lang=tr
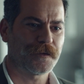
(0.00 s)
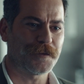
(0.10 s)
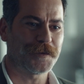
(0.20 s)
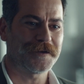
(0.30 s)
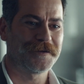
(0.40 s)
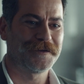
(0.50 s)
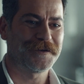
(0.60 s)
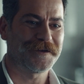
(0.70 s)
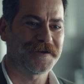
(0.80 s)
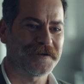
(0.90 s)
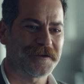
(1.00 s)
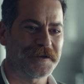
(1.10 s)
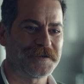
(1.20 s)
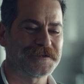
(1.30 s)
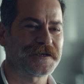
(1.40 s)
Ama
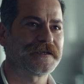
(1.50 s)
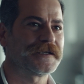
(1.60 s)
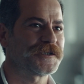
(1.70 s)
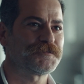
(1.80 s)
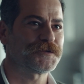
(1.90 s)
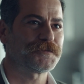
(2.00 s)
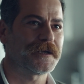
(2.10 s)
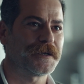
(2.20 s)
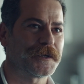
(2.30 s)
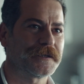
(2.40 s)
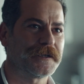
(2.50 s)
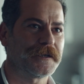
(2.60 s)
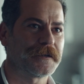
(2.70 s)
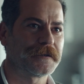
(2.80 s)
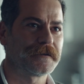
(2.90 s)
Ali Rıza yetişmiş bir eleman
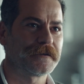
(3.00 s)
değil.